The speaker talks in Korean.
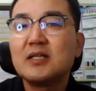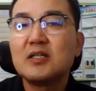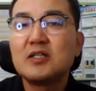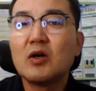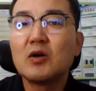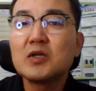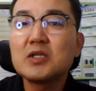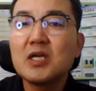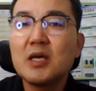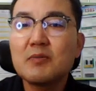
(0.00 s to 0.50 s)

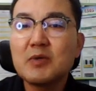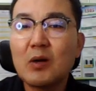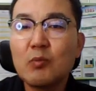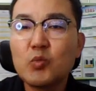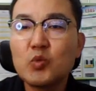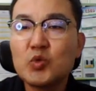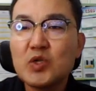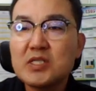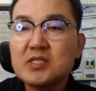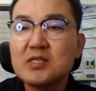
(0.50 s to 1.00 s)
여기에
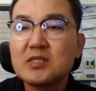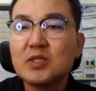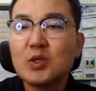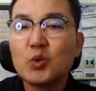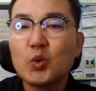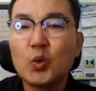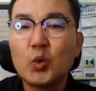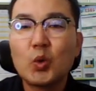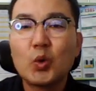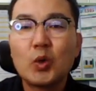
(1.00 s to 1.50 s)
방문을 했을
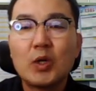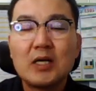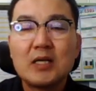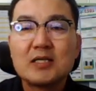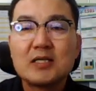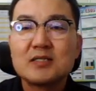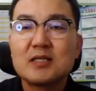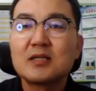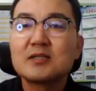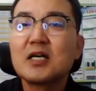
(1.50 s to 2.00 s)
때도
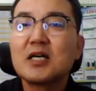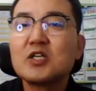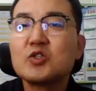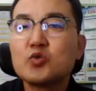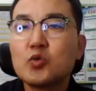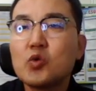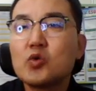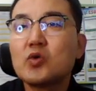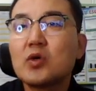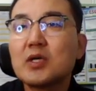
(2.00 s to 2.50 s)
상당히
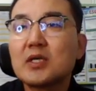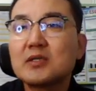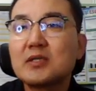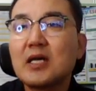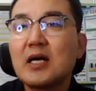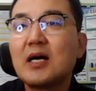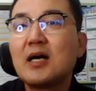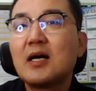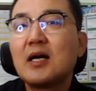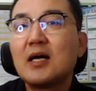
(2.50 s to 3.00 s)
좋을 것
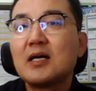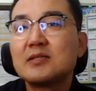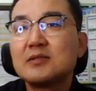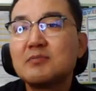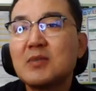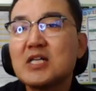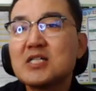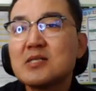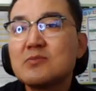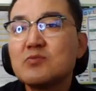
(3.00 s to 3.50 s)

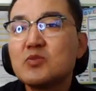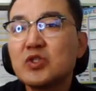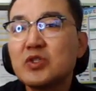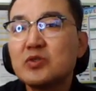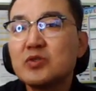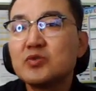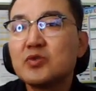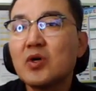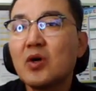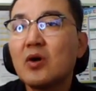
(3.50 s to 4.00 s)
같다는 말씀을
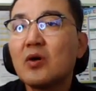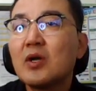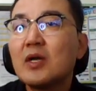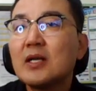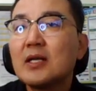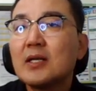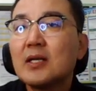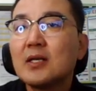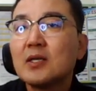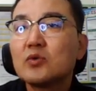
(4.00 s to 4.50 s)
드리고요.
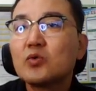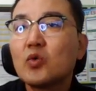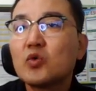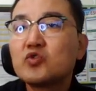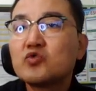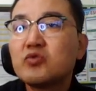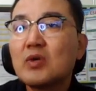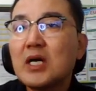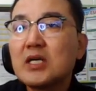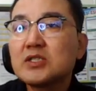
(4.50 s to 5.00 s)
또
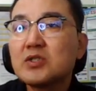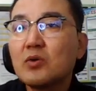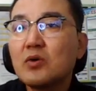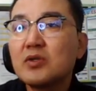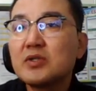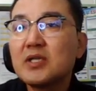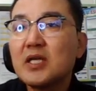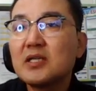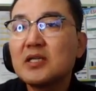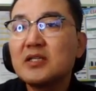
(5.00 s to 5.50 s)

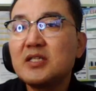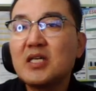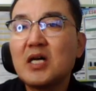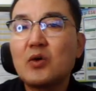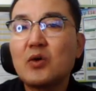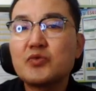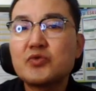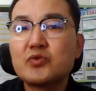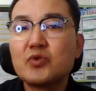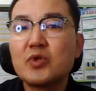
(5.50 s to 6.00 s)
중앙정원 내
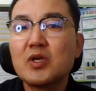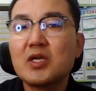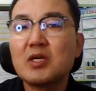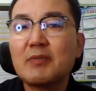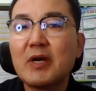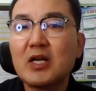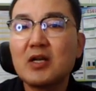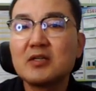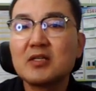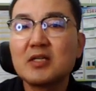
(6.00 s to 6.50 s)
티하우스도 이렇게
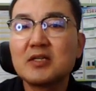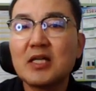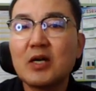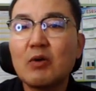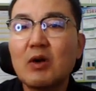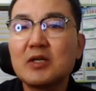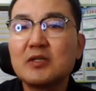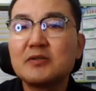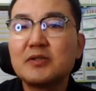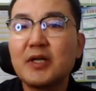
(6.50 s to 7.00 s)

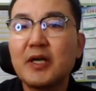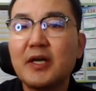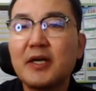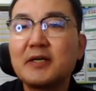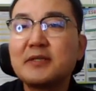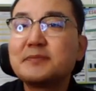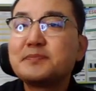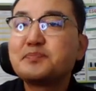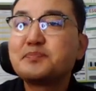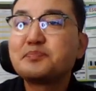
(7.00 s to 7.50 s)
마련된다고
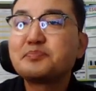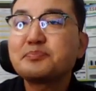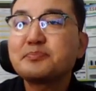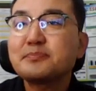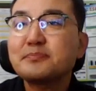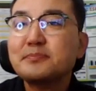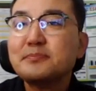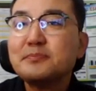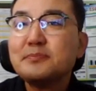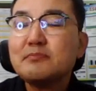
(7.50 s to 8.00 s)
하는데
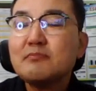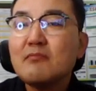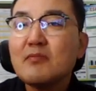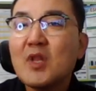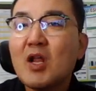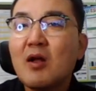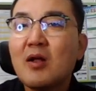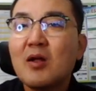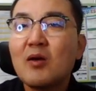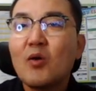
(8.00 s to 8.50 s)

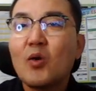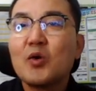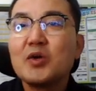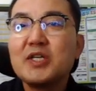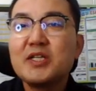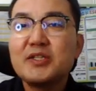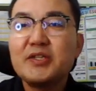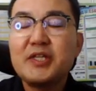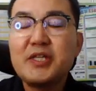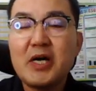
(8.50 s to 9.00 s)
어,
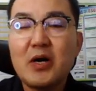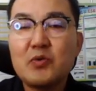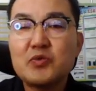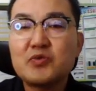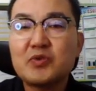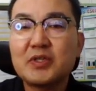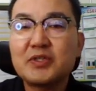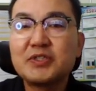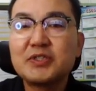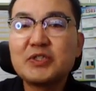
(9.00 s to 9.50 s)
이
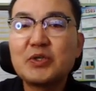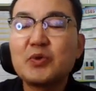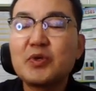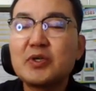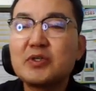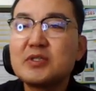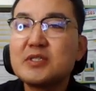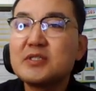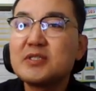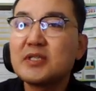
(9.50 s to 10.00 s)
티하우스 같은
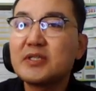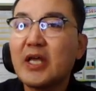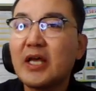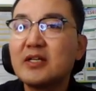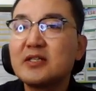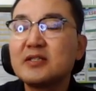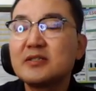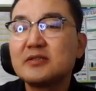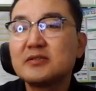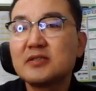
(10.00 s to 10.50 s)
경우에는 이제
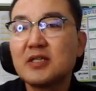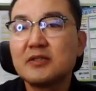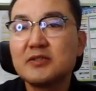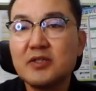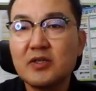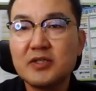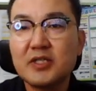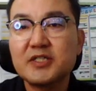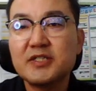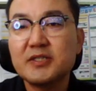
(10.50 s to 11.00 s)
되는 그러니까
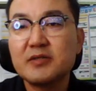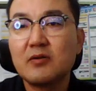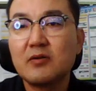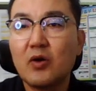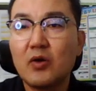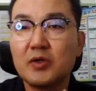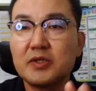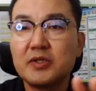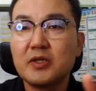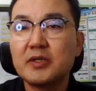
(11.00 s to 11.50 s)
이렇게
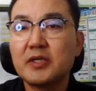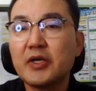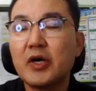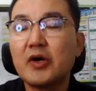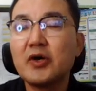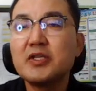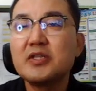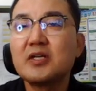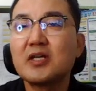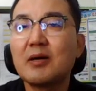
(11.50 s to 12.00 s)
어, 이렇게
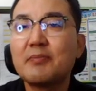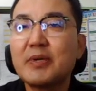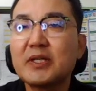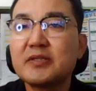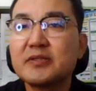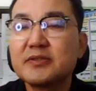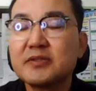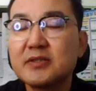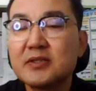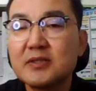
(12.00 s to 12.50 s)
되어 있는
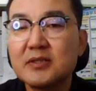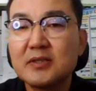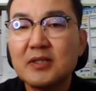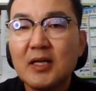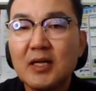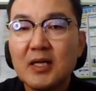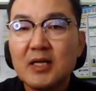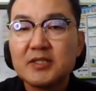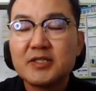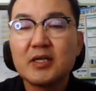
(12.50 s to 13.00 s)
아파트들을
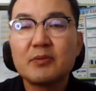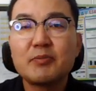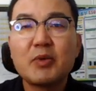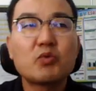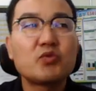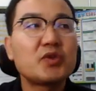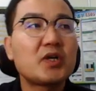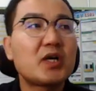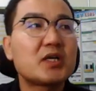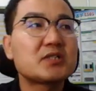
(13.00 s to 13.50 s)
제가
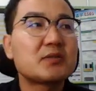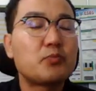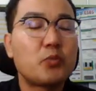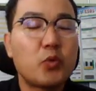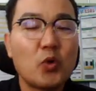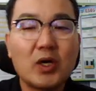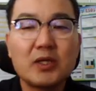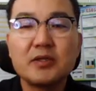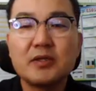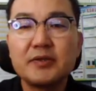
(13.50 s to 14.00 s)
몇 군데 가서
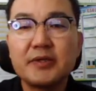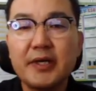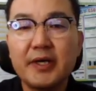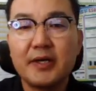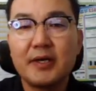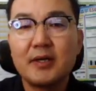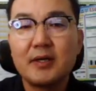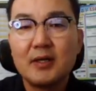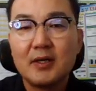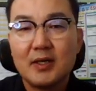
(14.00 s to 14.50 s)

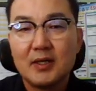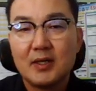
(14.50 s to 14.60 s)
보았는데